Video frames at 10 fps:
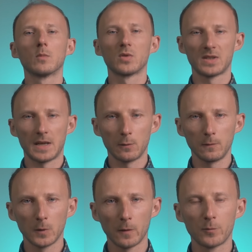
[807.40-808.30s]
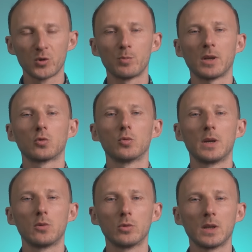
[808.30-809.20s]
Zarówno w przypadku
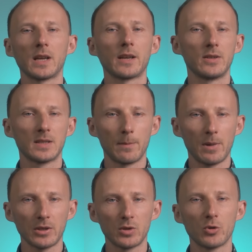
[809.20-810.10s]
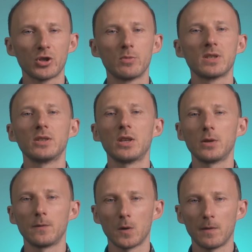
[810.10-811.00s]
biegunek, jak i zaparć możemy
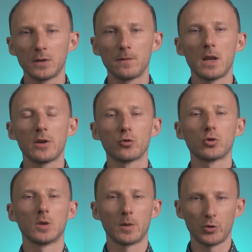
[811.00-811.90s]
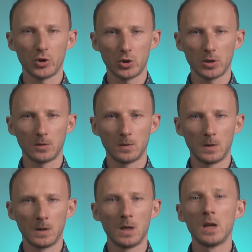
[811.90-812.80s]
zidentyfikować wiele różnych przyczyn.
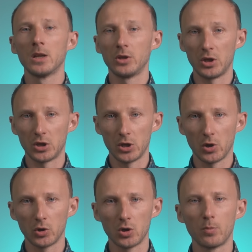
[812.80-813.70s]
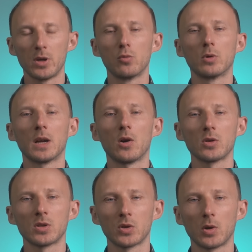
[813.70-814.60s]
Jeśli chodzi o biegunkę
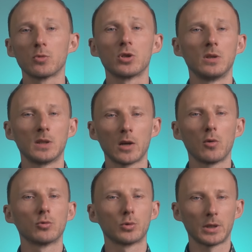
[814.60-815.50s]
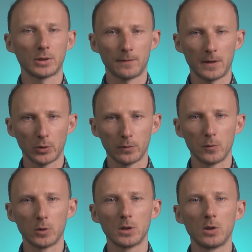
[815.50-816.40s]
ostrą, czyli taką, która trwa do
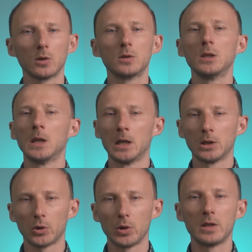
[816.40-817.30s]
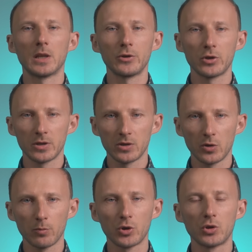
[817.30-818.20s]
dwóch tygodni, to jej
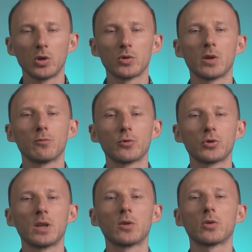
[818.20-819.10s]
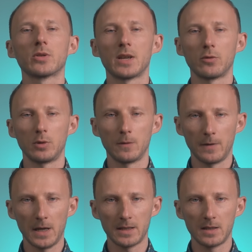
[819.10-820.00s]
najczęstszą przyczyną są różnego rodzaju
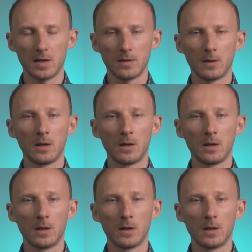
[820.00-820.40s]
infekcje.